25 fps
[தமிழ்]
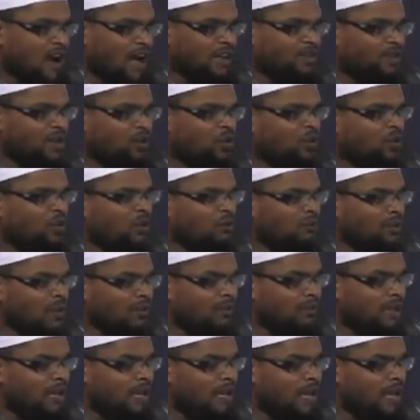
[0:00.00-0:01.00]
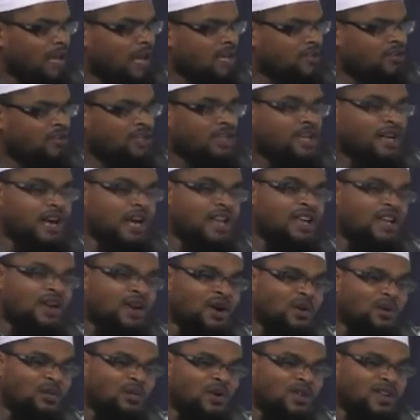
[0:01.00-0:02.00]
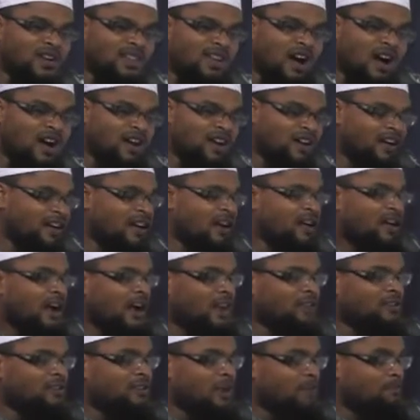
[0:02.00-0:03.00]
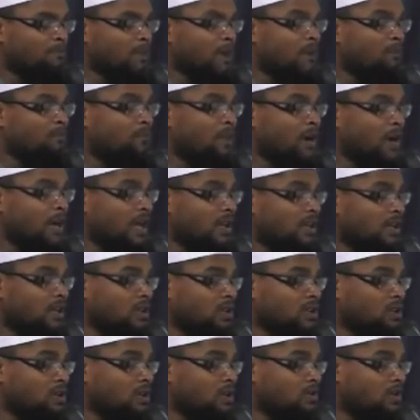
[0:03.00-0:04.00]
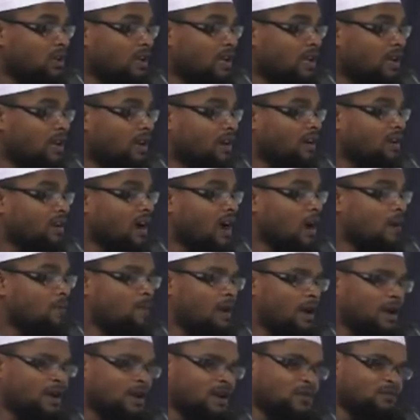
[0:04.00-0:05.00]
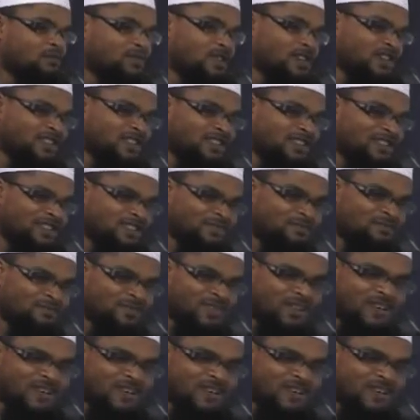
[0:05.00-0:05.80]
அந்த குடும்பத்தையே சீரழிக்க கூடியதாக அந்த பெண் பிள்ளை இருந்து விடுவதை கண்ணால் பார்க்க முடிகிறது